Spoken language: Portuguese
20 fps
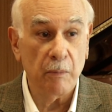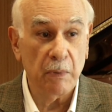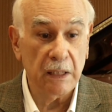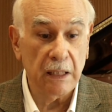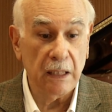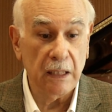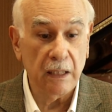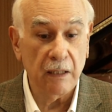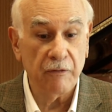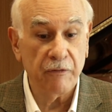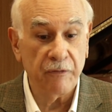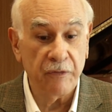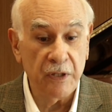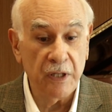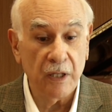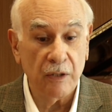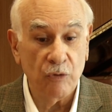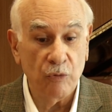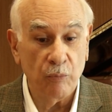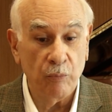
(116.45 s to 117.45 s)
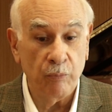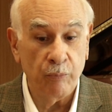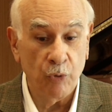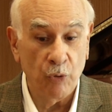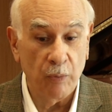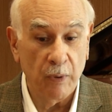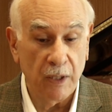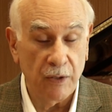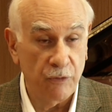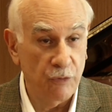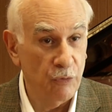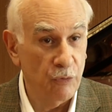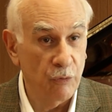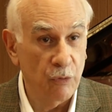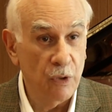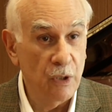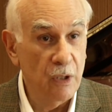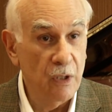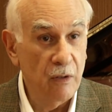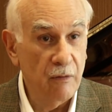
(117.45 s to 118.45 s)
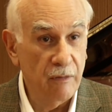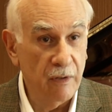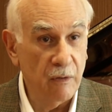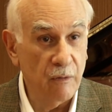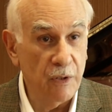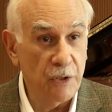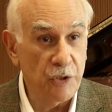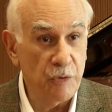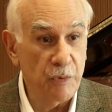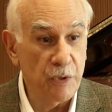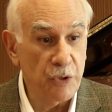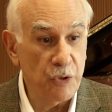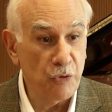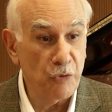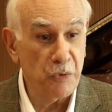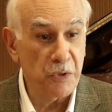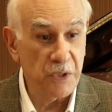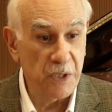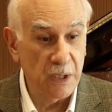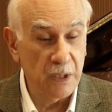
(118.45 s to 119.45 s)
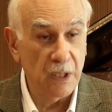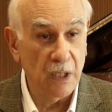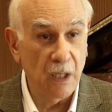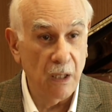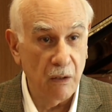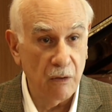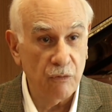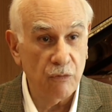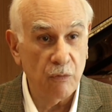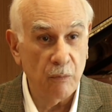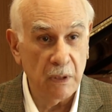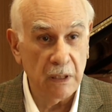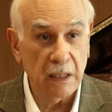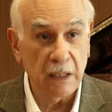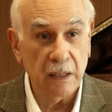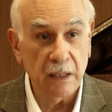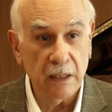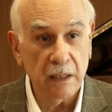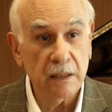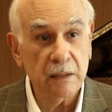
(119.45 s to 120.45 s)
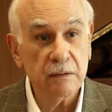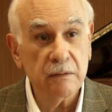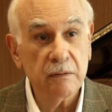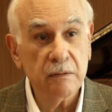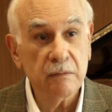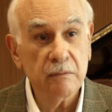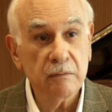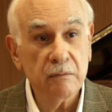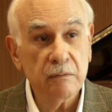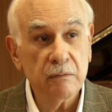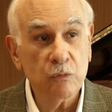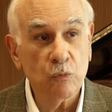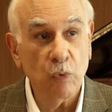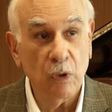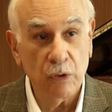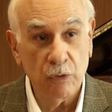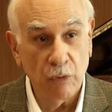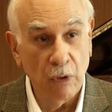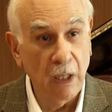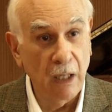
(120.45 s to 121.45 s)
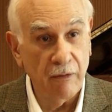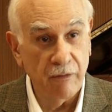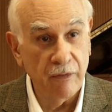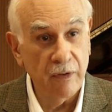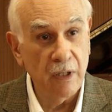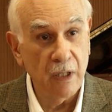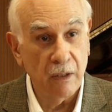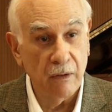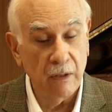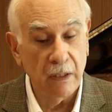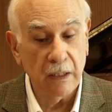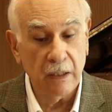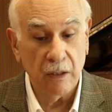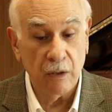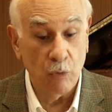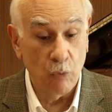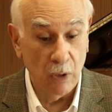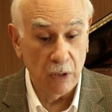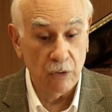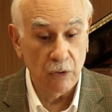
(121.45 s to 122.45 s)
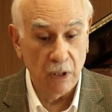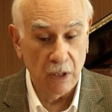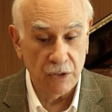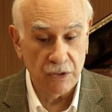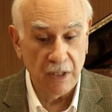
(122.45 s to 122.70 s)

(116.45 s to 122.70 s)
a Madalena vinha para o Brasil. Frequentemente eu comecei a ter aulas com a Madalena quanto ela vinha, né, enquanto ela